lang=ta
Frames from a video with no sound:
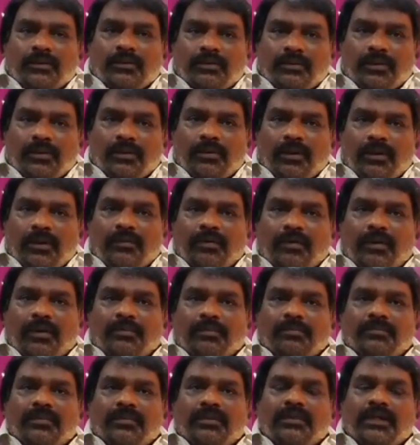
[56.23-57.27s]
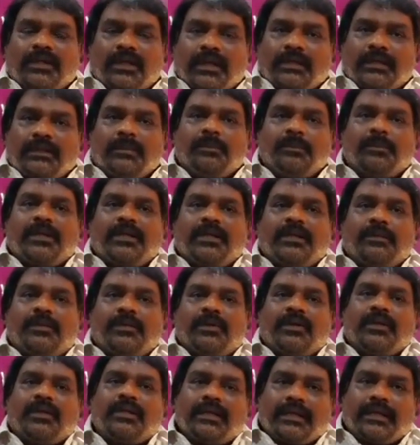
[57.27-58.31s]
தோல் நோய் வரும் இந்த ரத்தம் கெட்டு
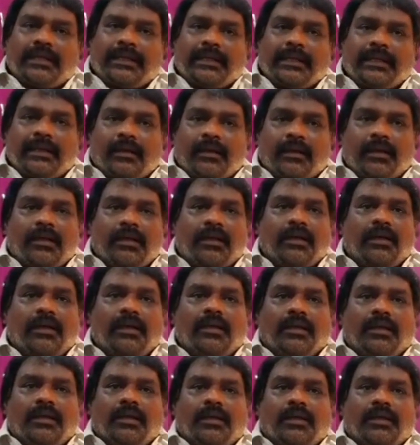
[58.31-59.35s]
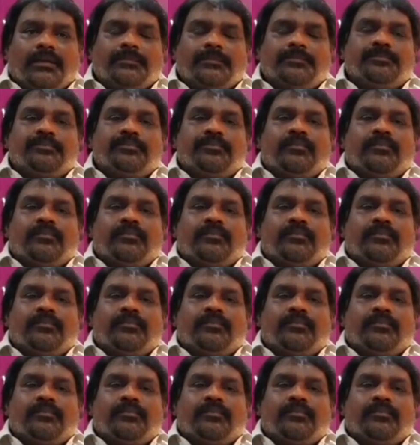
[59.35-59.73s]
போகிறதுக்கு நிறைய காரணங்கள் இருக்குது